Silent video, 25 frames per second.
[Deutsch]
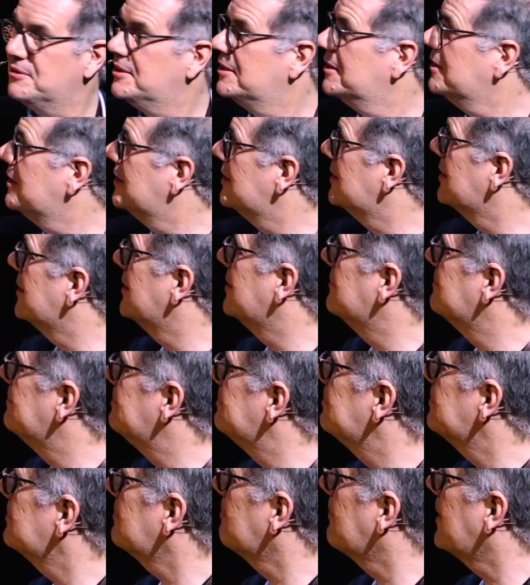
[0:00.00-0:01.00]
wie
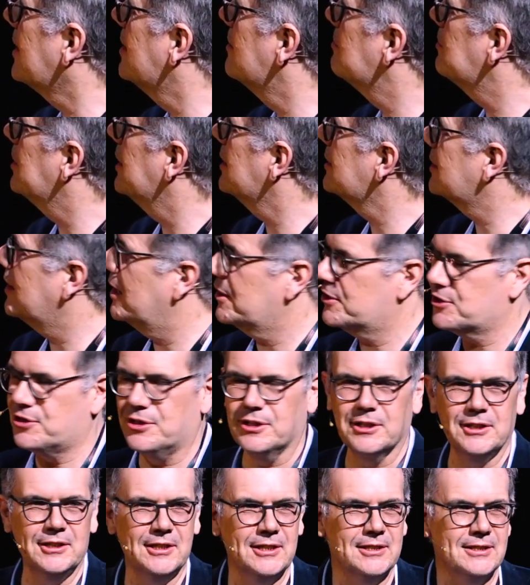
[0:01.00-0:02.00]
ähm, Bernd gerade
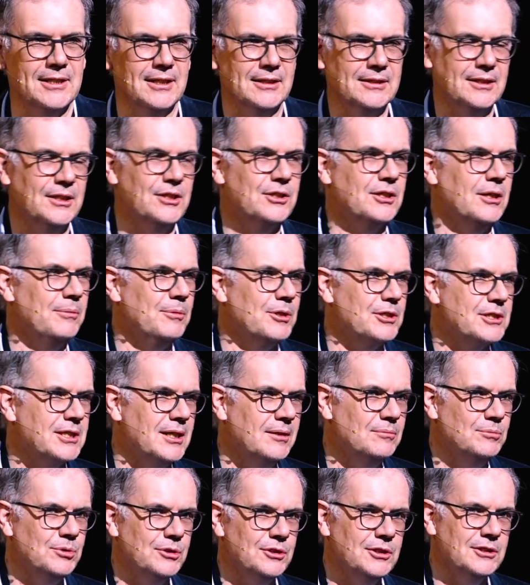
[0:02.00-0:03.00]
schon richtig sagte. Ich komme aus
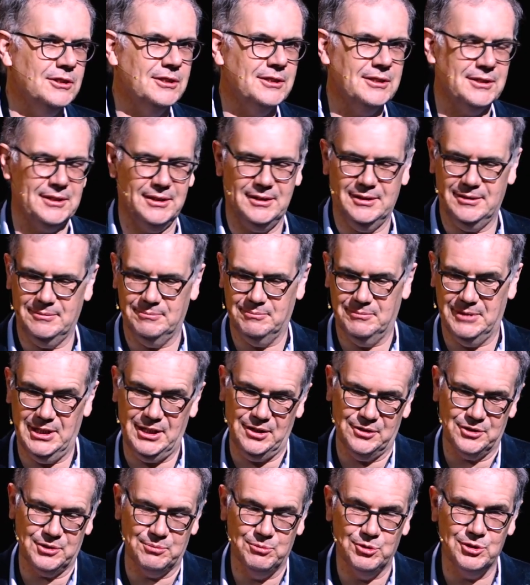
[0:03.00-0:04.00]
Hamburg, ähm,
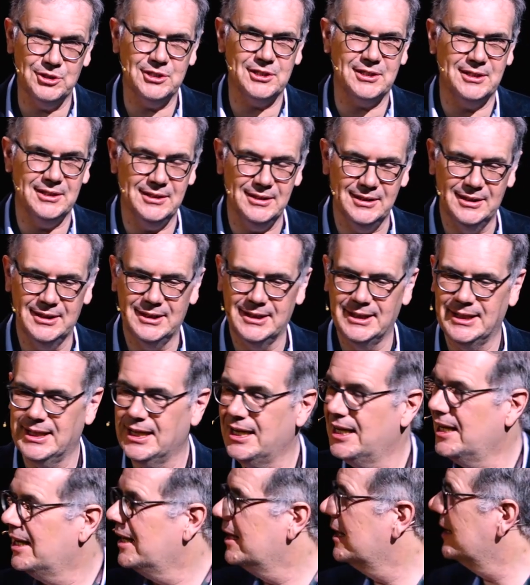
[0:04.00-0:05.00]
nicht aus Münster,
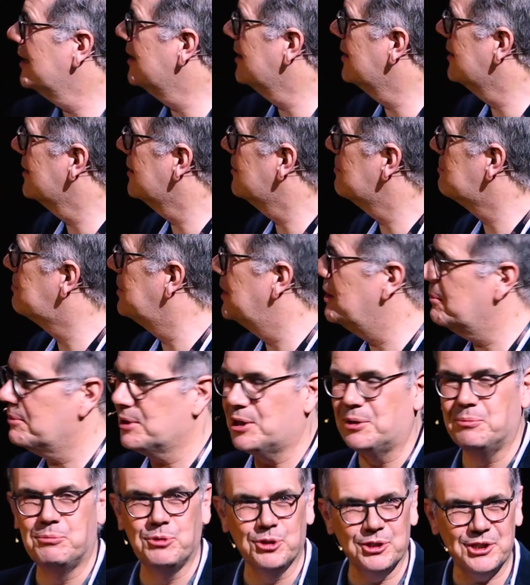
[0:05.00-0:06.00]
äh, bin aber
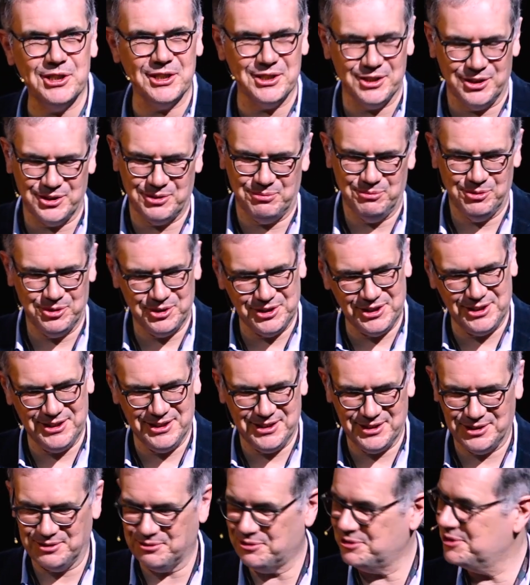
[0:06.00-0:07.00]
gebürtig aus Münster.
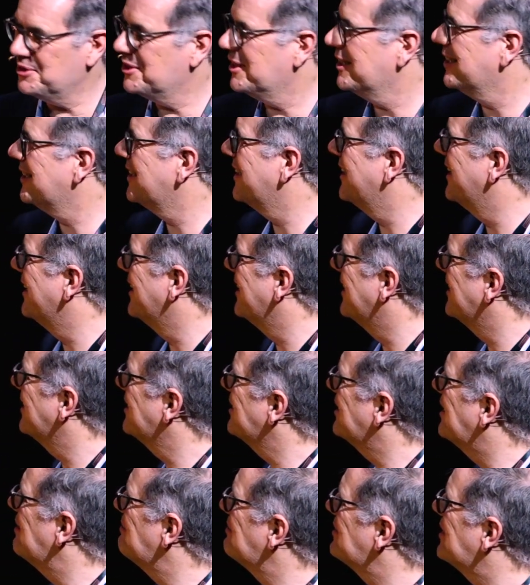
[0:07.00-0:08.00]
Also von daher
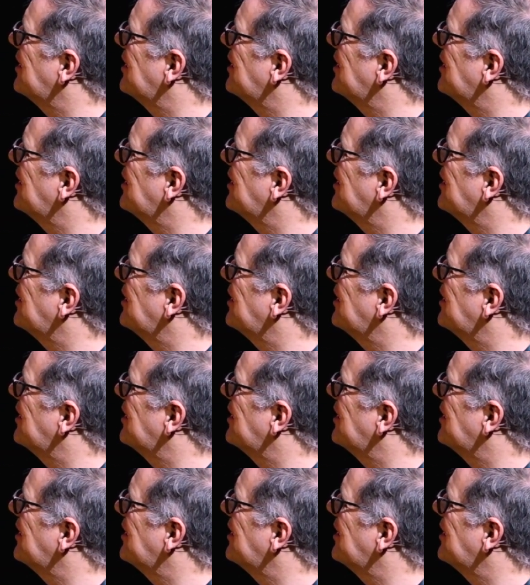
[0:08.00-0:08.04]
gibt